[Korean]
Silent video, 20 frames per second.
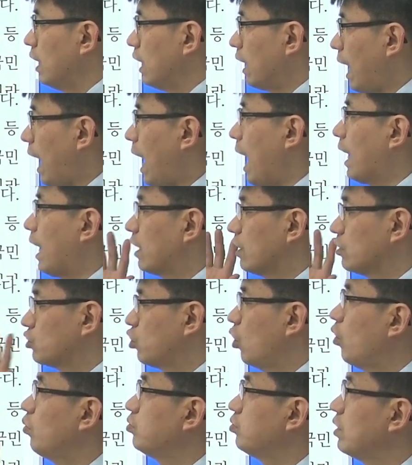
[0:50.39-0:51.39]
가계
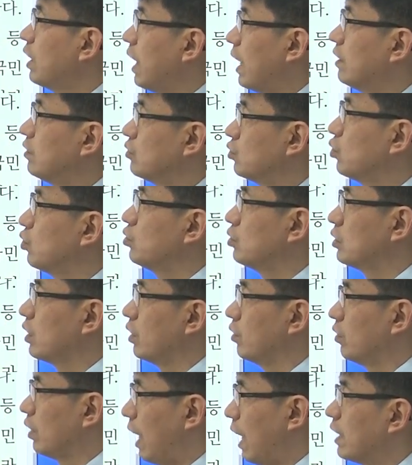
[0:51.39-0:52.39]
처분 가능
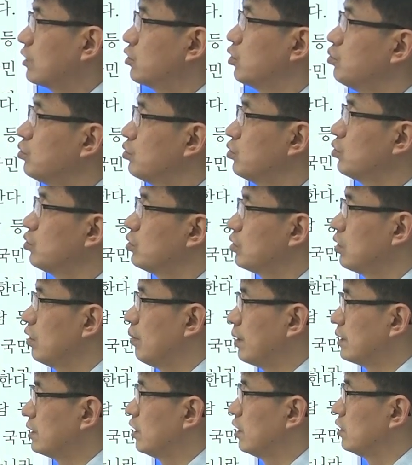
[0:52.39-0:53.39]
소득이에요. 가처분 소득과
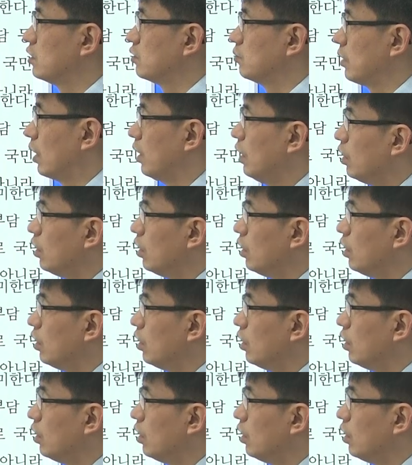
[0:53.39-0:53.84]
마찬가지입니다.